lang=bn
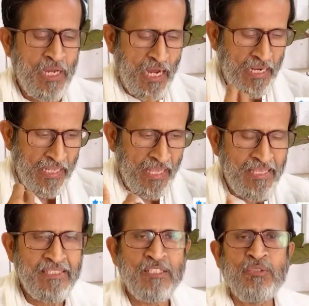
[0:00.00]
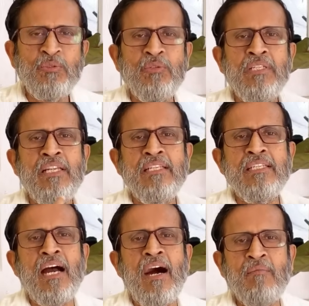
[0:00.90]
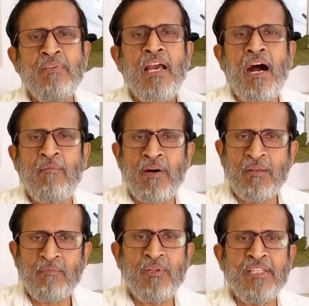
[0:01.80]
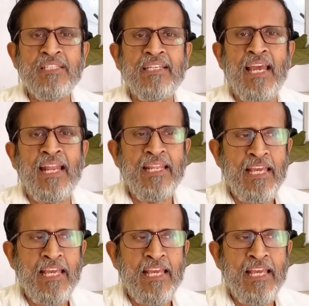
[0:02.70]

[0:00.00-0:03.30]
আর এই যে শরীরের যে আমি আমার বলে যে জ্ঞান